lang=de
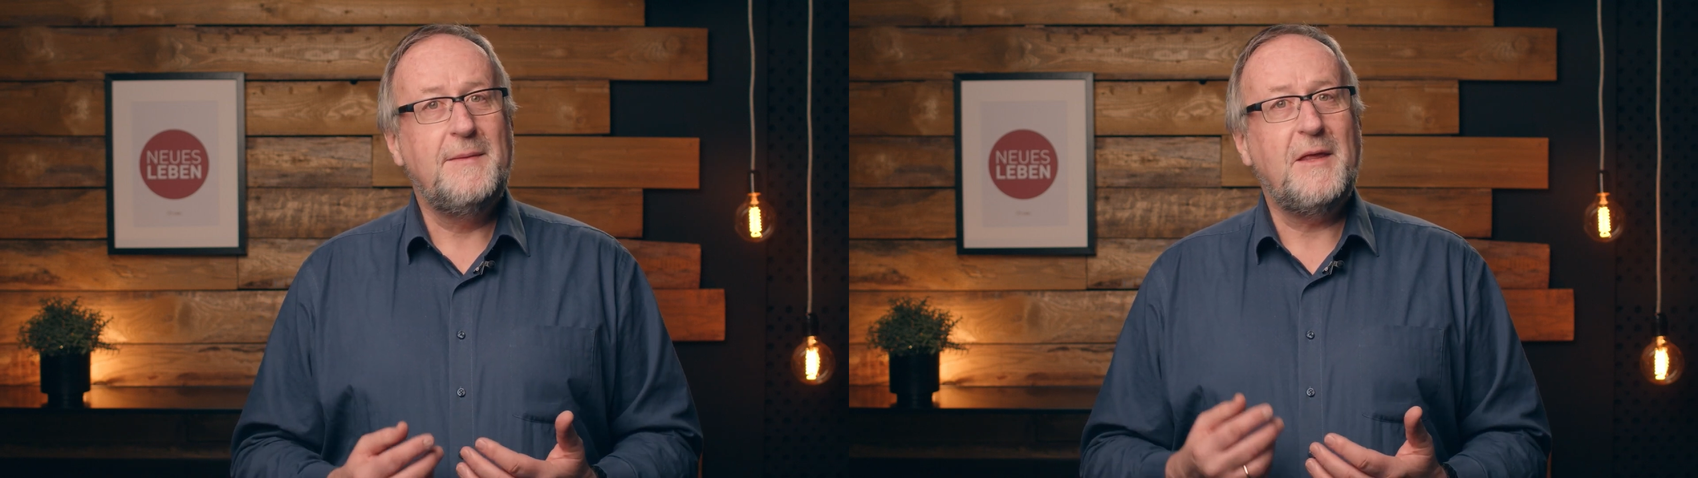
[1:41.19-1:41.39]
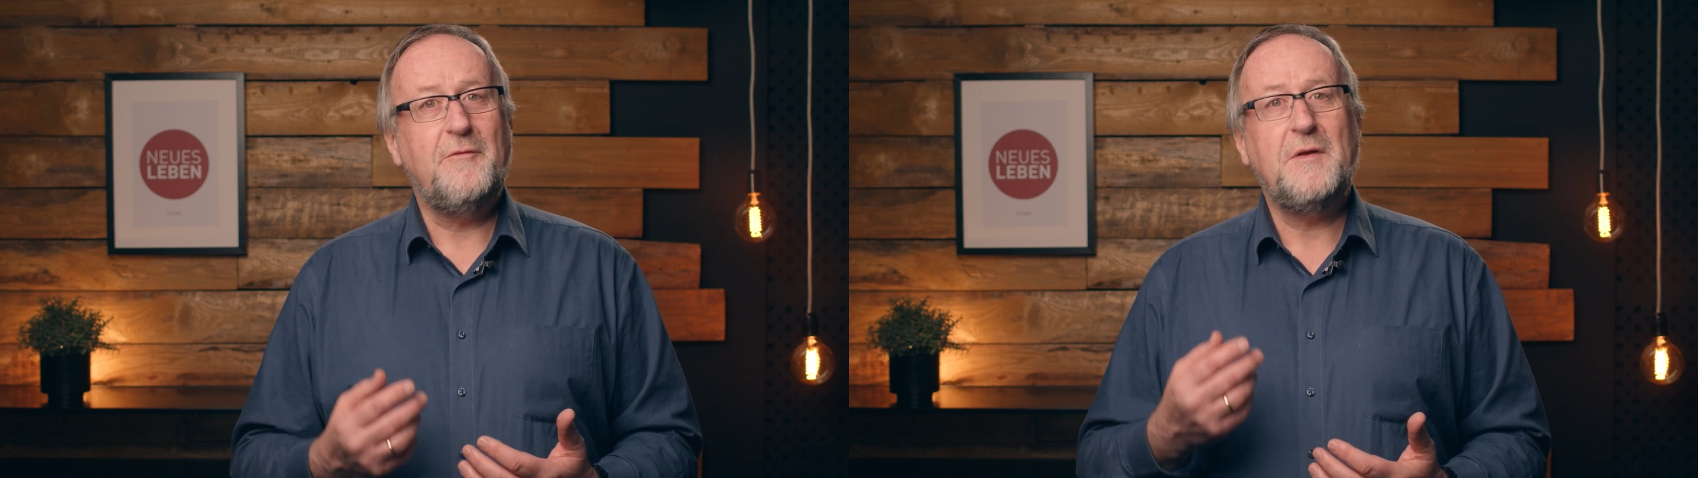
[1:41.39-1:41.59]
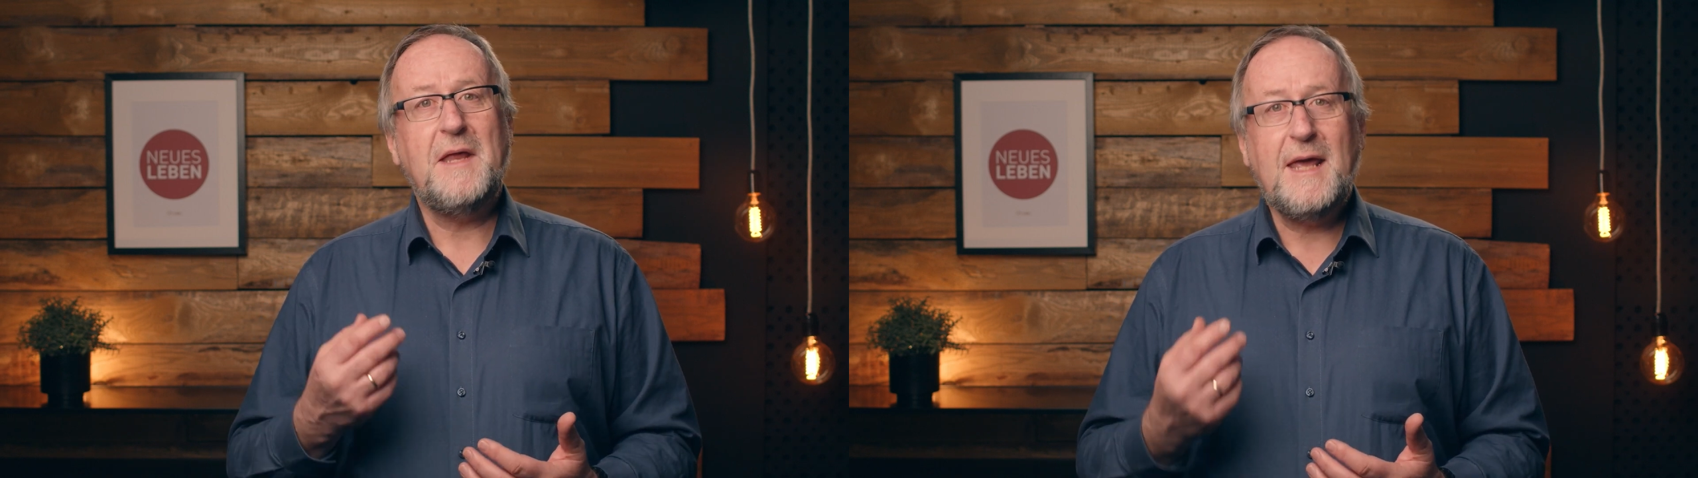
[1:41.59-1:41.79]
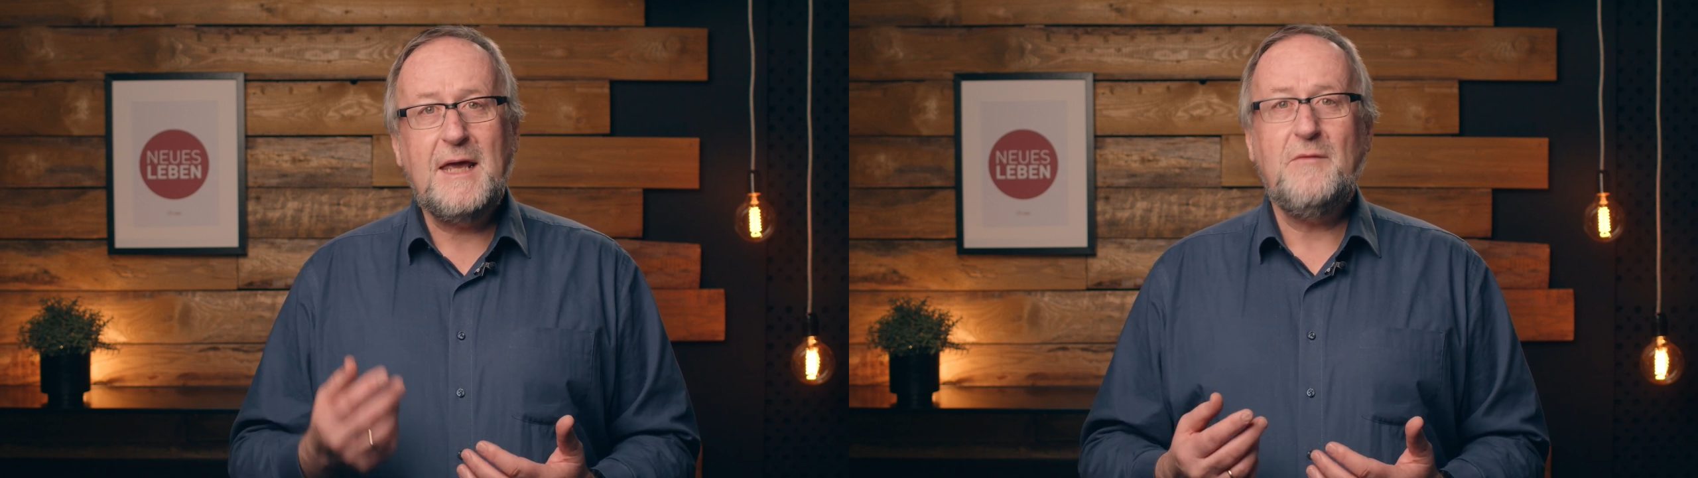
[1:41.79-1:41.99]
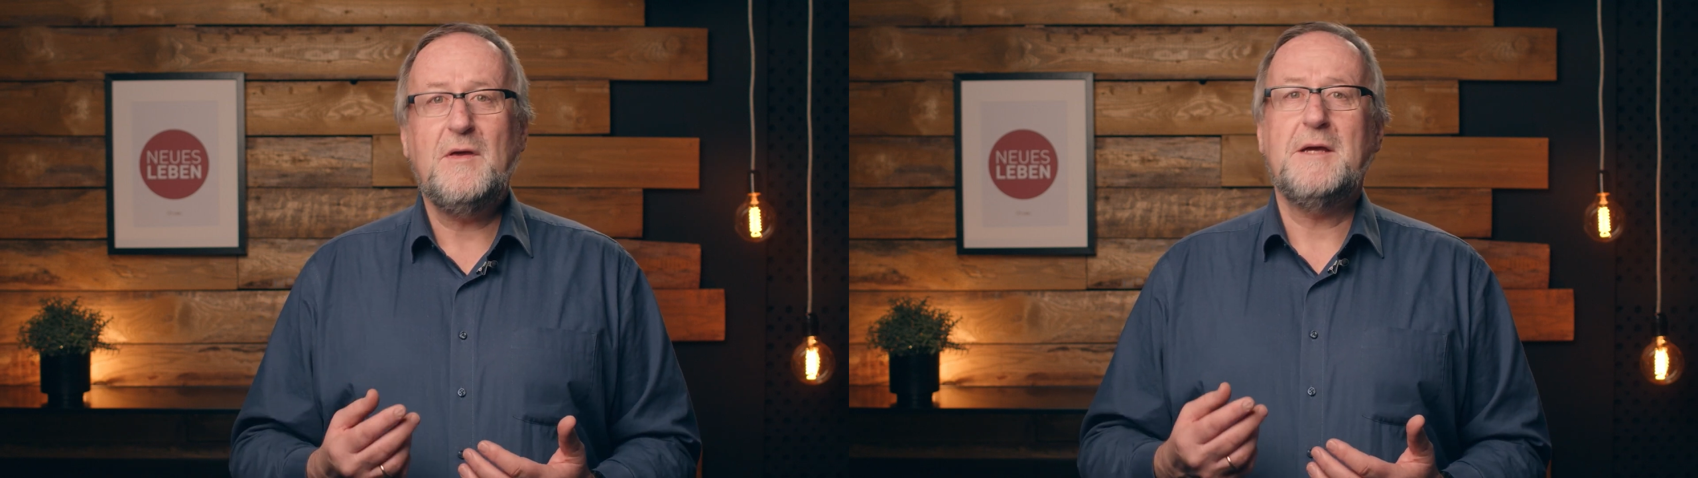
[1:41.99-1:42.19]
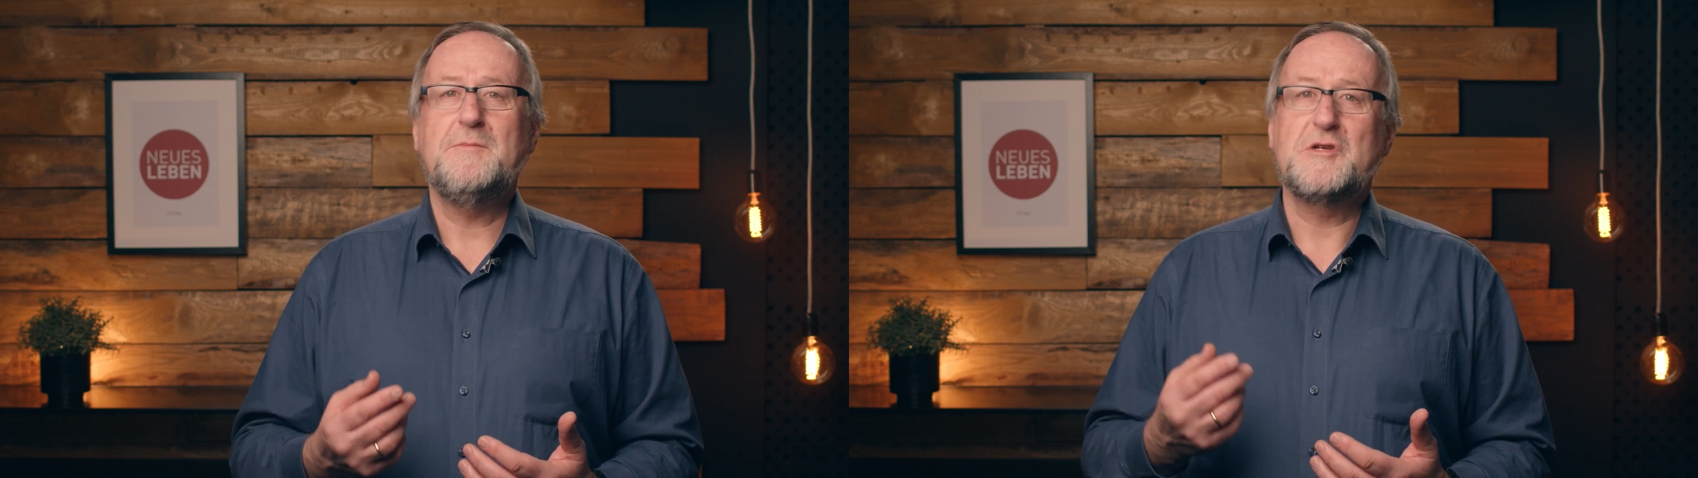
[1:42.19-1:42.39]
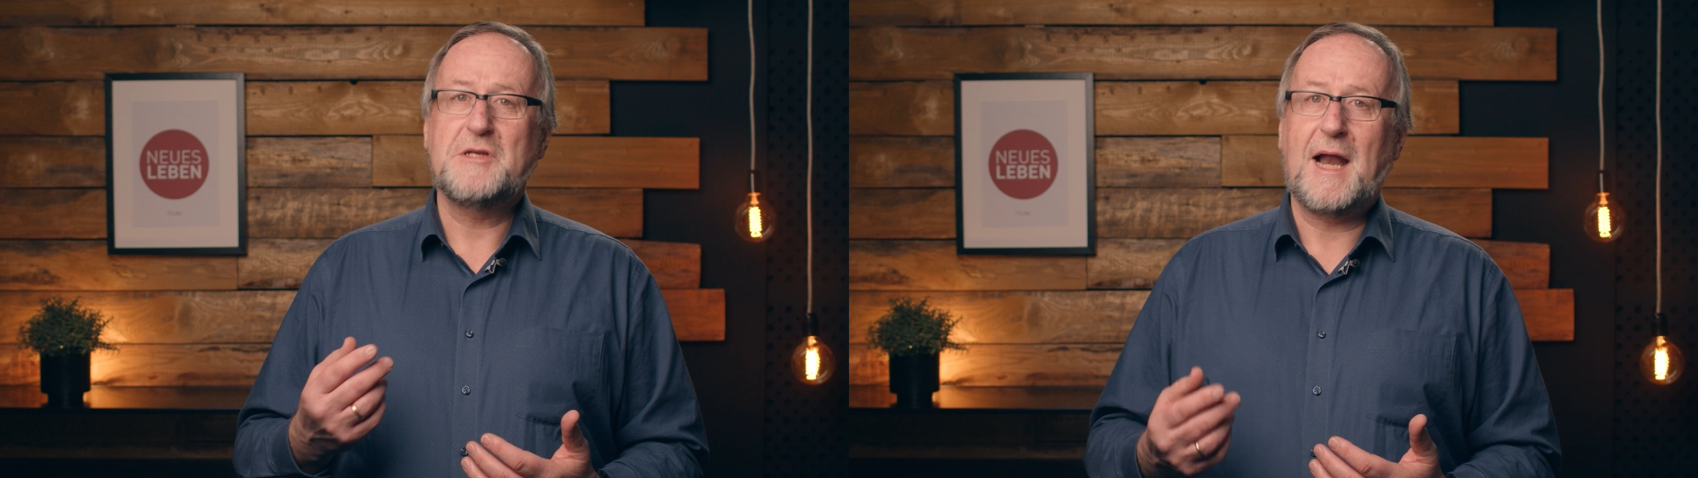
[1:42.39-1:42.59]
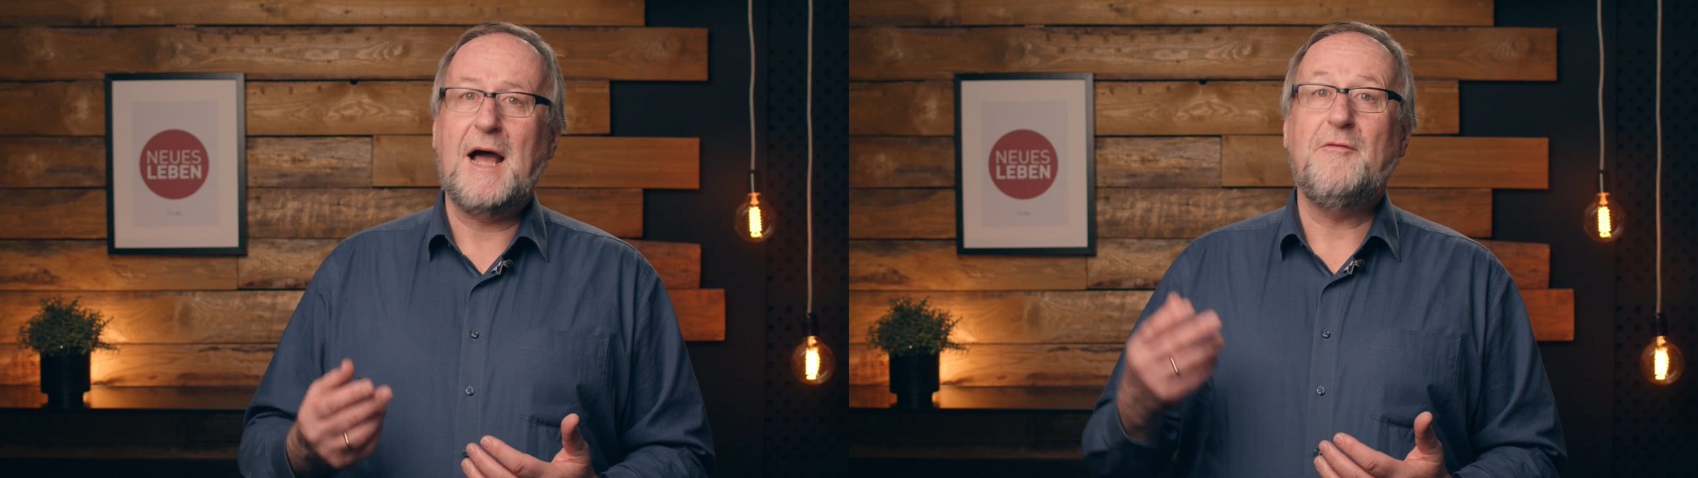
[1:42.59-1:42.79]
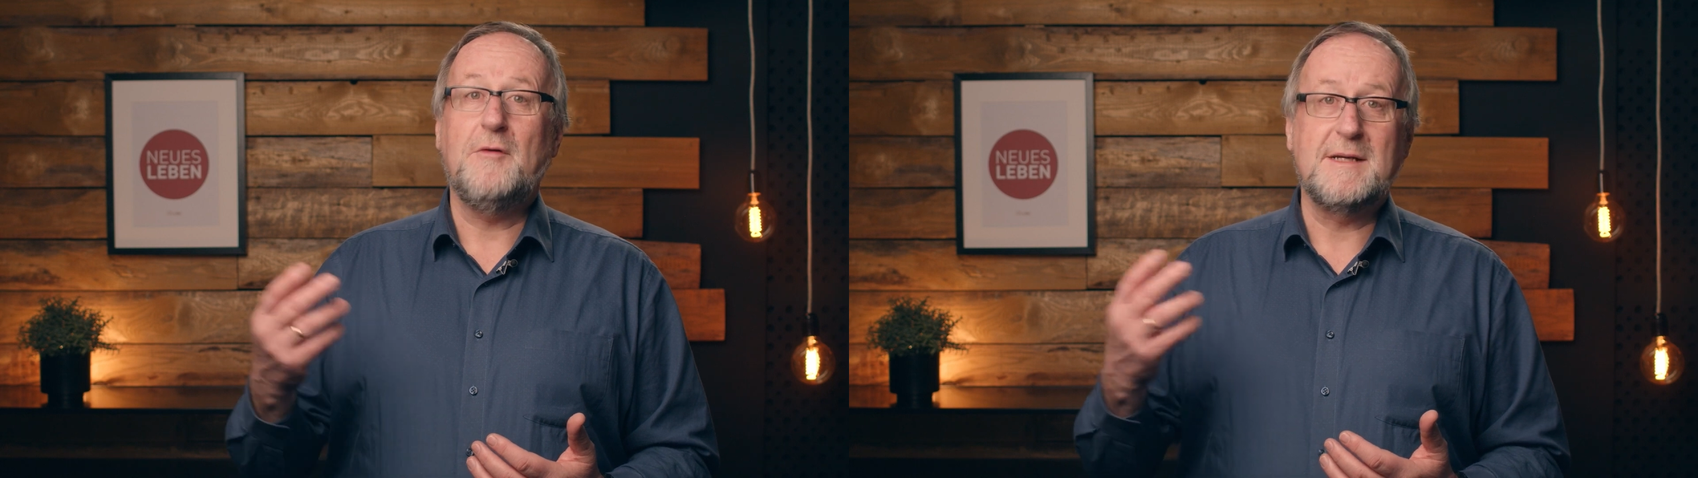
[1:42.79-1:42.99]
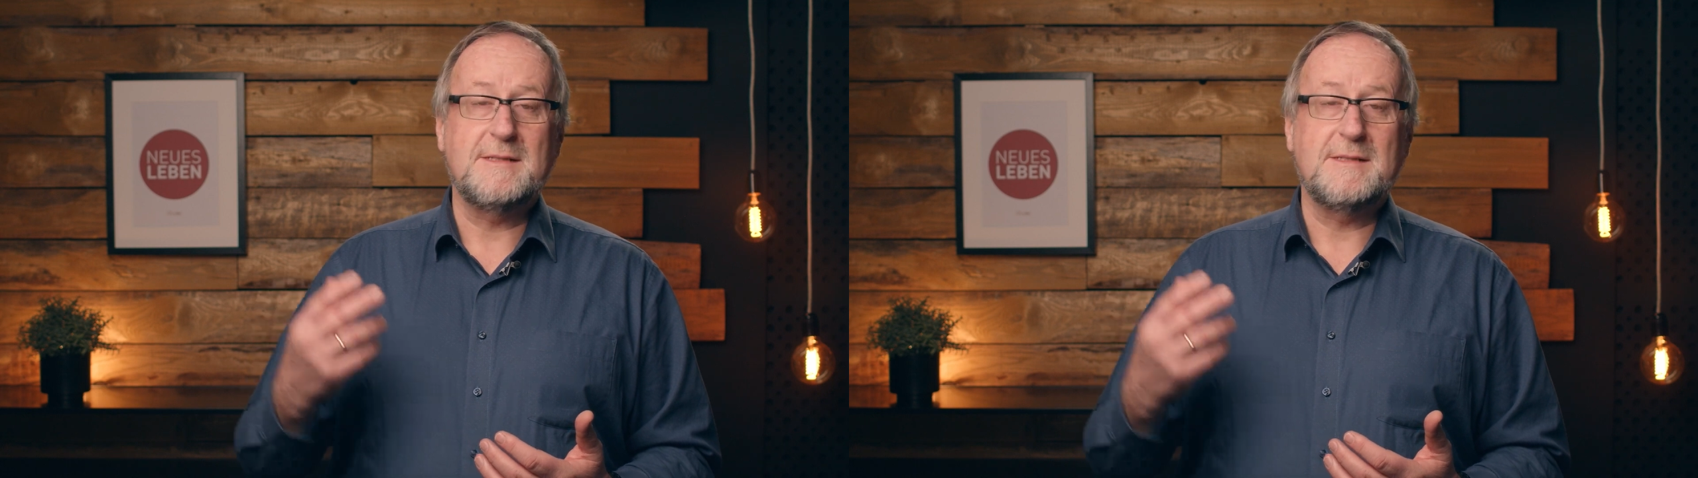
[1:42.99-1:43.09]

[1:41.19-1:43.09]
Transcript: der für die ewige Bestrafung